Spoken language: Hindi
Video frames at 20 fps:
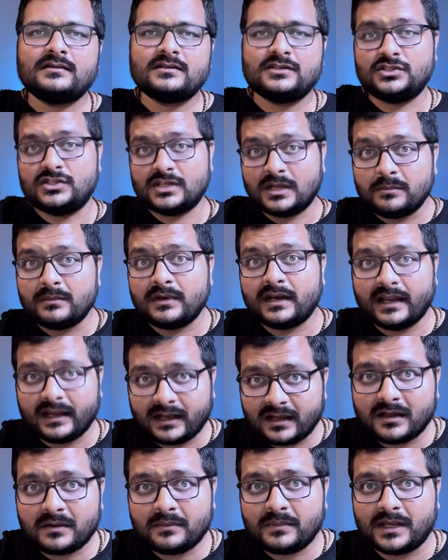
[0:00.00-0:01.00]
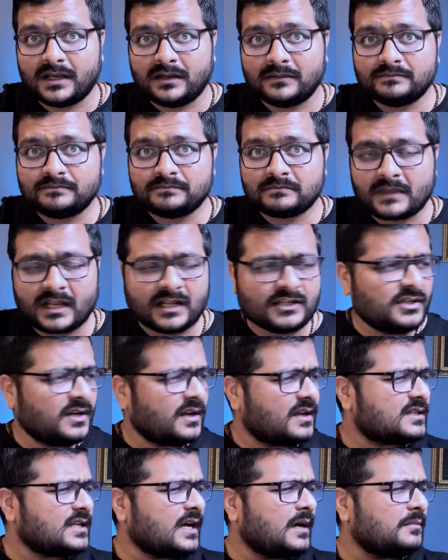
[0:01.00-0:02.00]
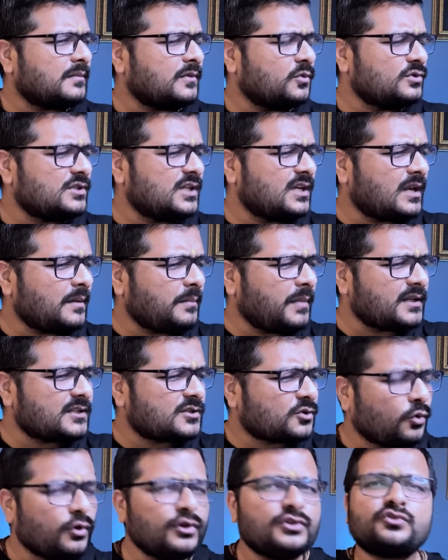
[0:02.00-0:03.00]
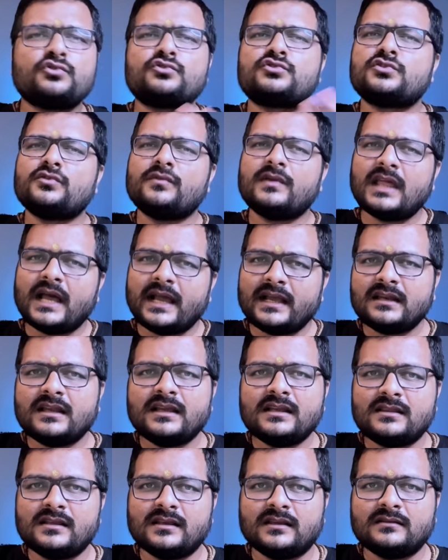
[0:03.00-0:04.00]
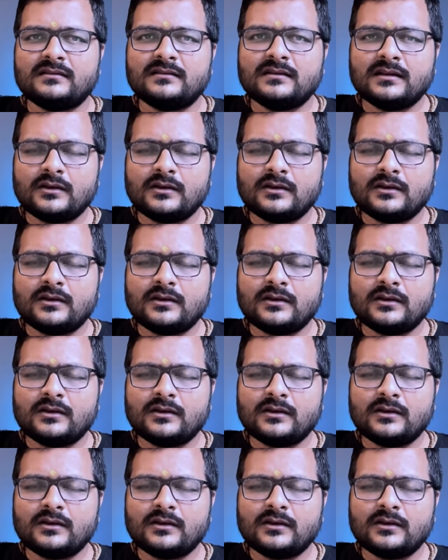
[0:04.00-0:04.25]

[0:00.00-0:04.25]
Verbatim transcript: जन्म लेकर भी जिनके सामने जिनके पास कोई सुख सुविधाएं नहीं थी